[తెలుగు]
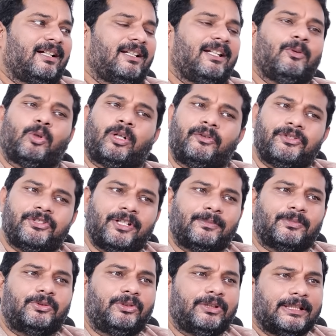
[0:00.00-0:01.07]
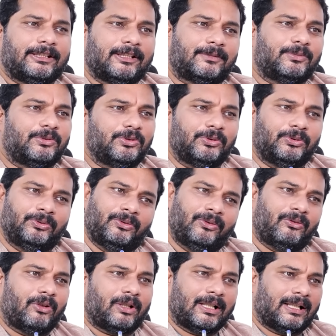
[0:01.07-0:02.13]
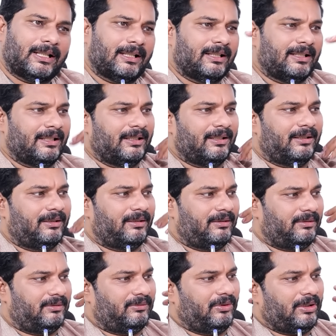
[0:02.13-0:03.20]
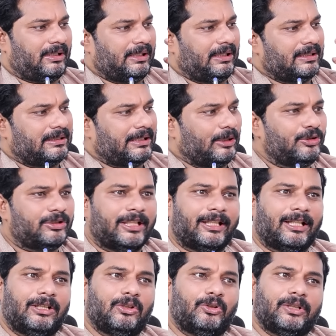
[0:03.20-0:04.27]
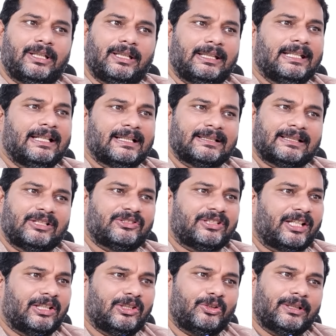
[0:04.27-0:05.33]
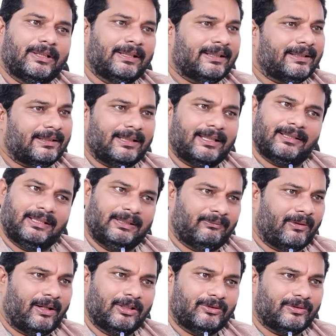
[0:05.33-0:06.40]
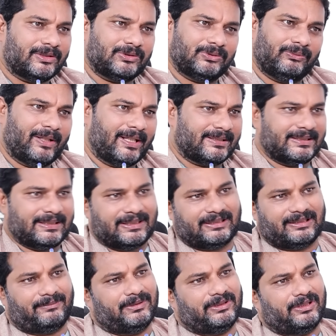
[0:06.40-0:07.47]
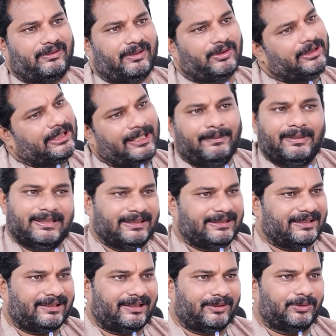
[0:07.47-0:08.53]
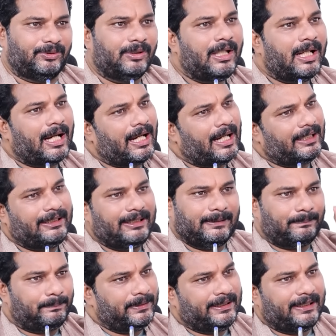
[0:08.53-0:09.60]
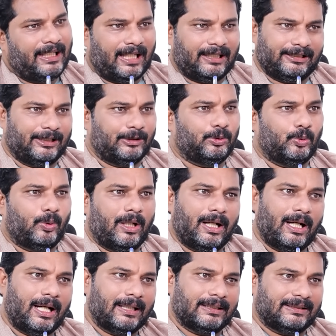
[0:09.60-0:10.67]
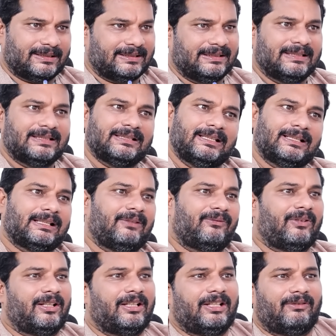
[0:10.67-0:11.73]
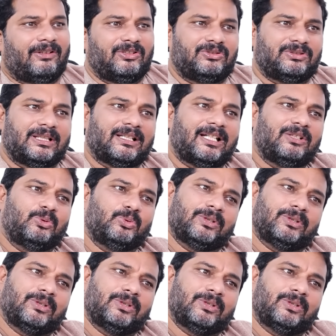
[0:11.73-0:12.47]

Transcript: అన్న ఒక విషయము ఇంతకుముందు ఒక ఒక కరువు సైకిల్లోనే లీడర్ కరువు సైకిల్లోనే ఈ ఫాలోవర్స్ ఫ్యాక్షనిస్ట్ సంబంధించిన వాళ్ళు ఏమని చేసేస్తారు అది ఇప్పటికీ ఆ తెగువ అంత సిన్సియర్గా ఫాలో అయ్యే వాళ్ళు జనాలు